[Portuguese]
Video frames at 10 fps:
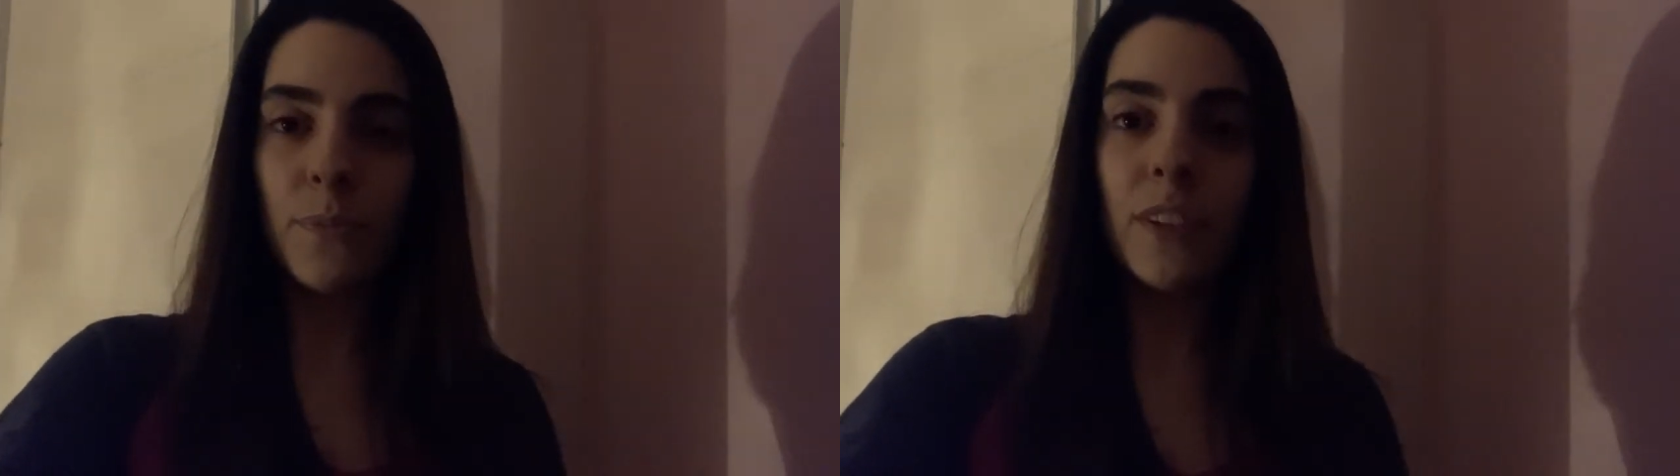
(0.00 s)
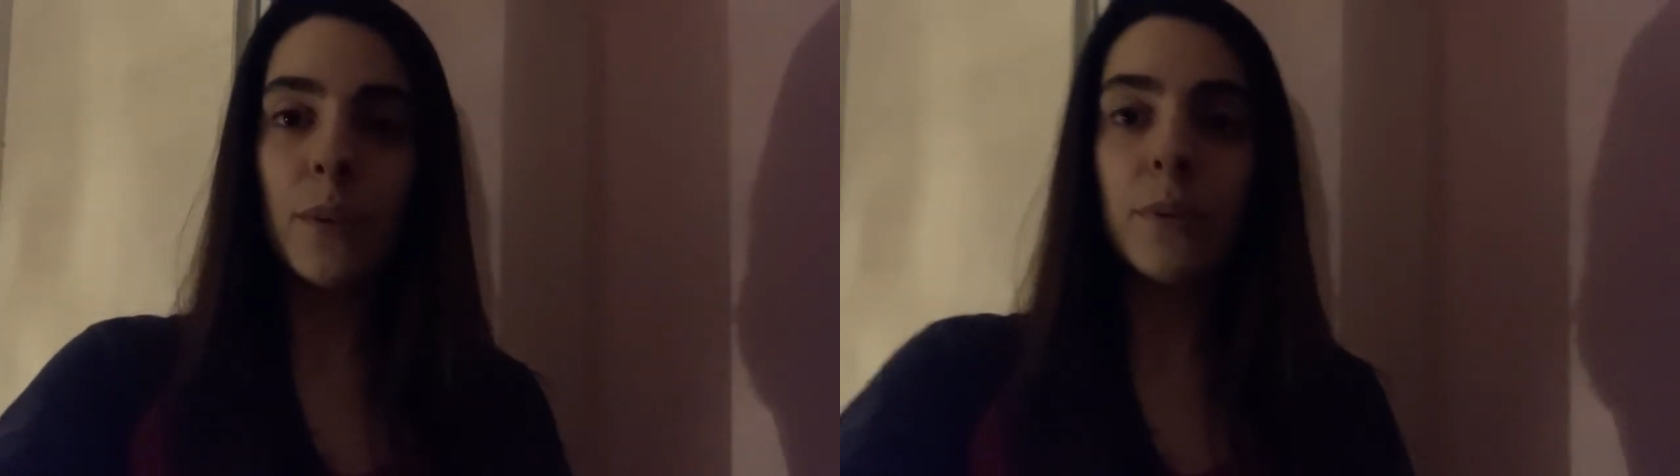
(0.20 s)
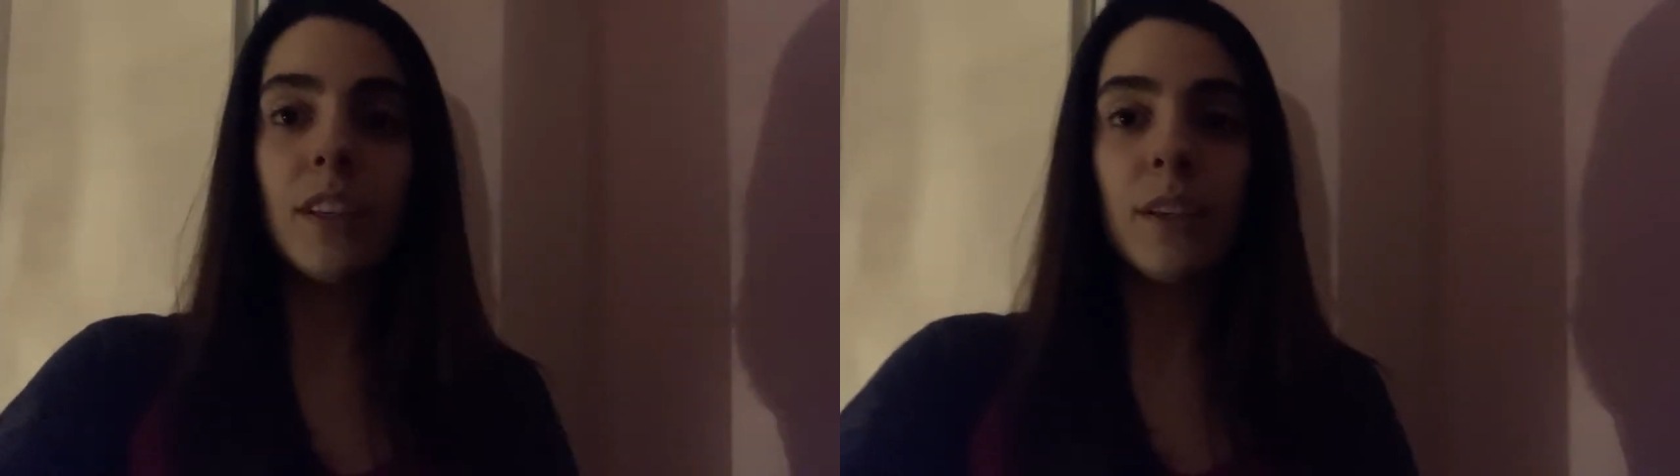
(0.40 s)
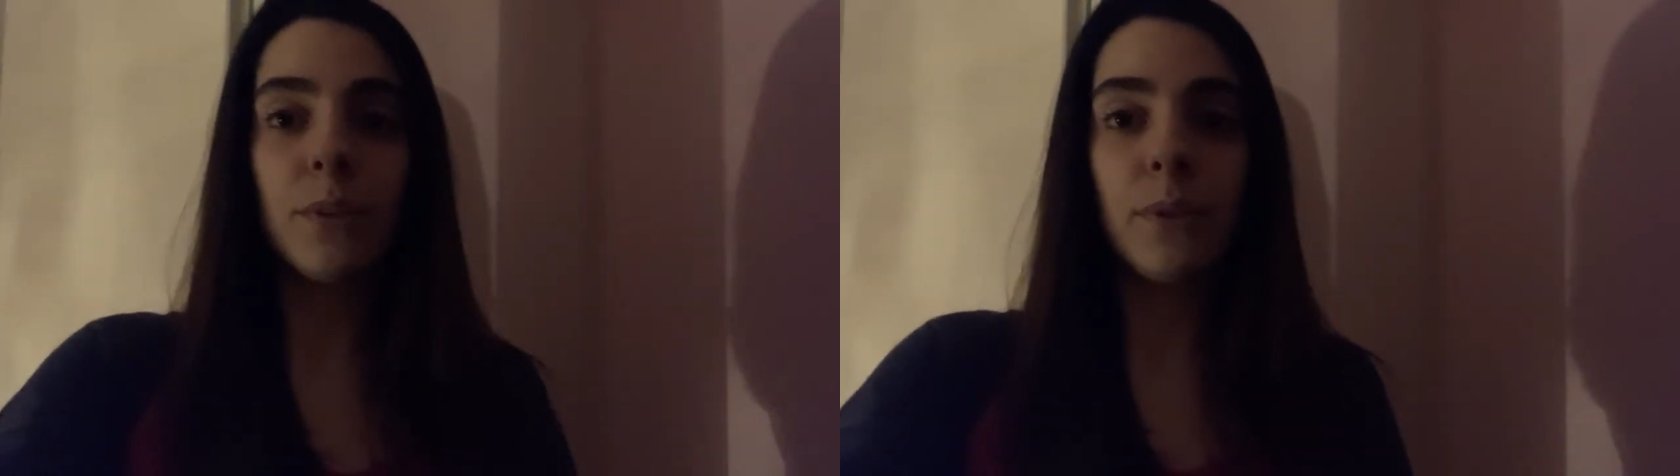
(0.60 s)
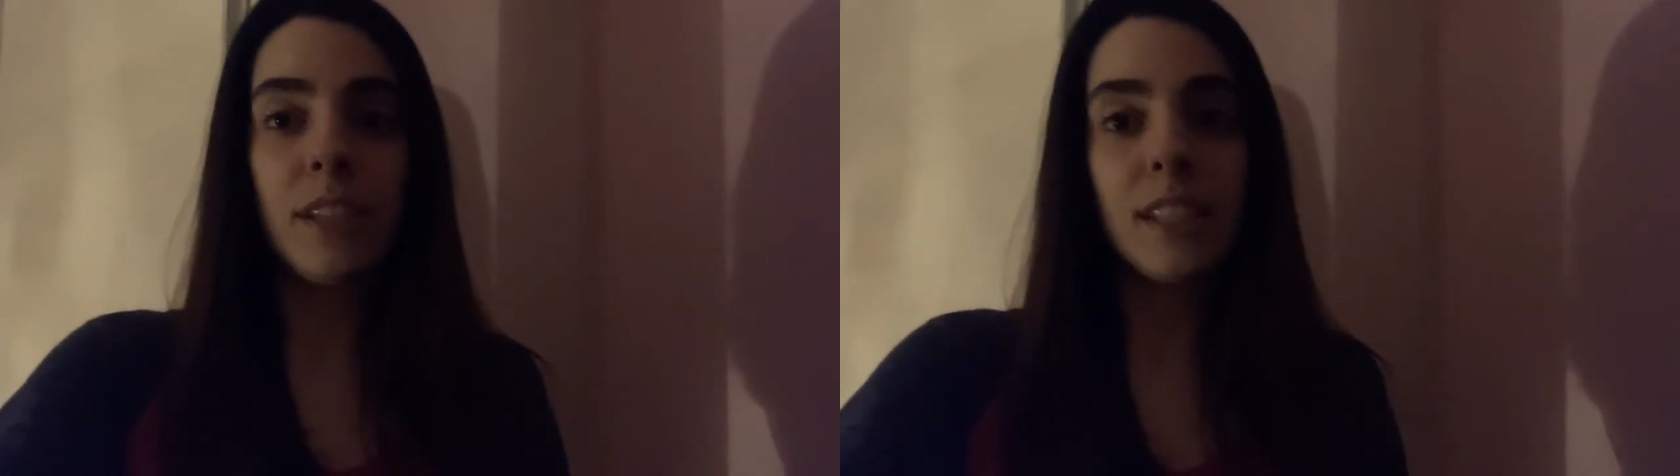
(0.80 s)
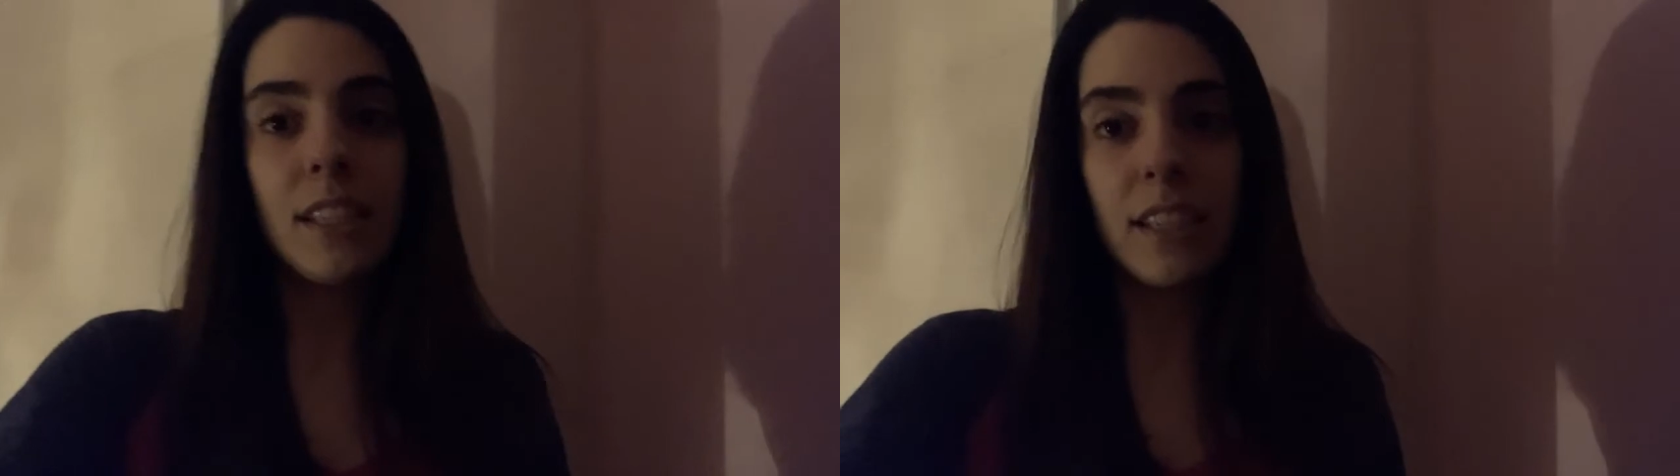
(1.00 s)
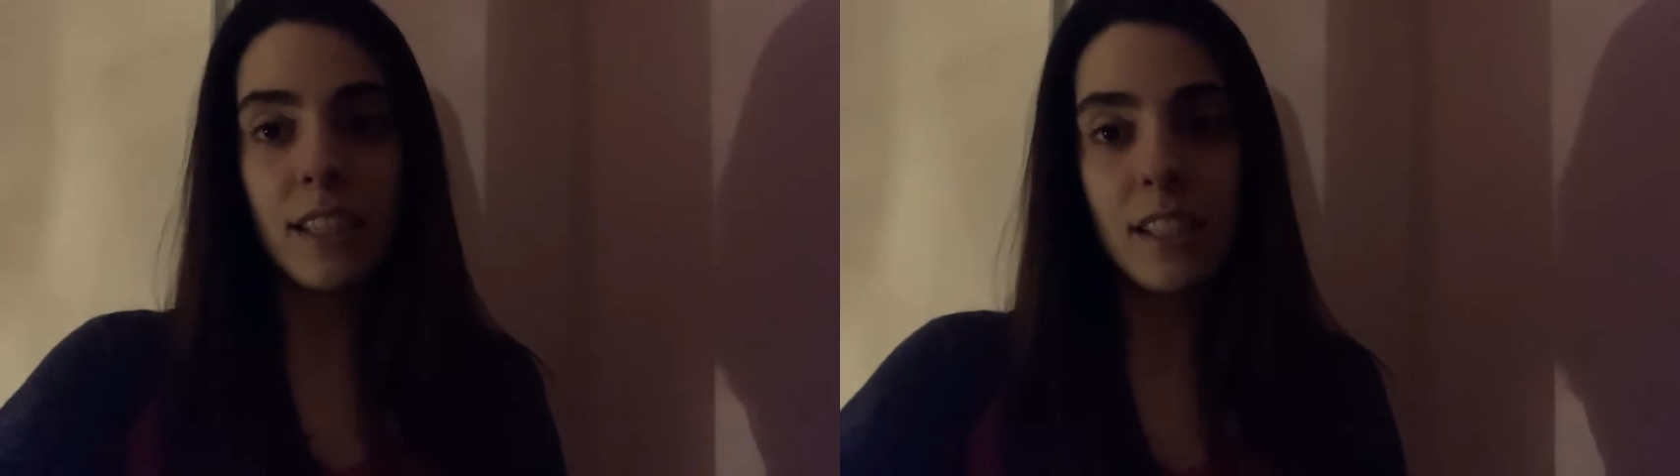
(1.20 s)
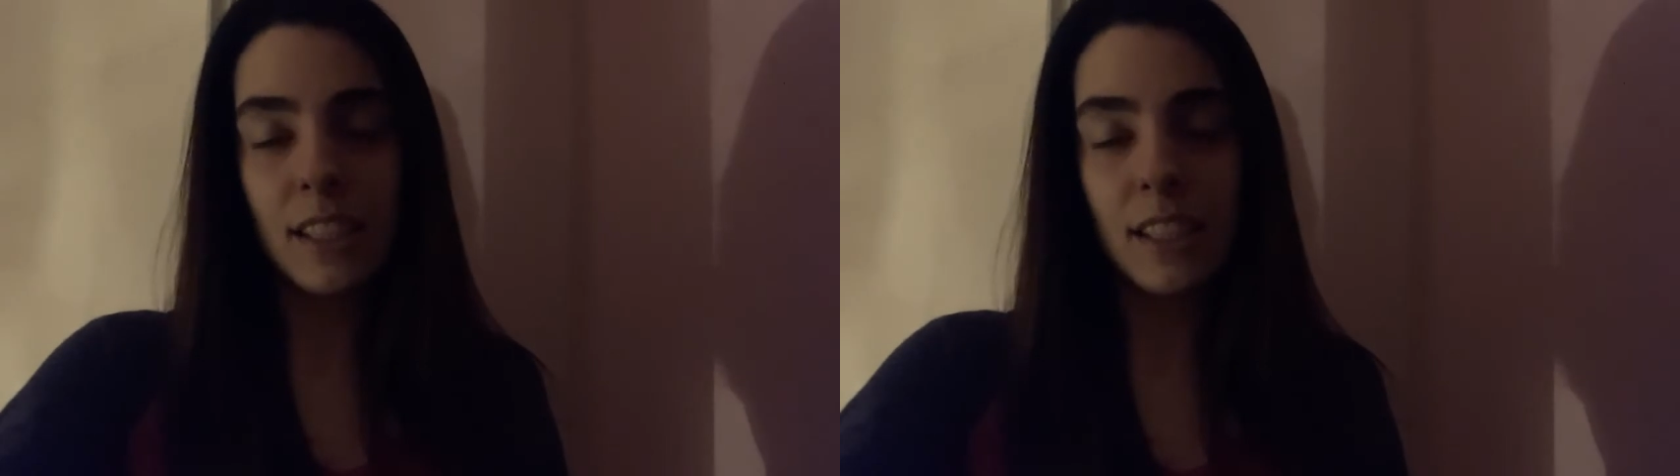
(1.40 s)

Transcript: Eu tenho dois cães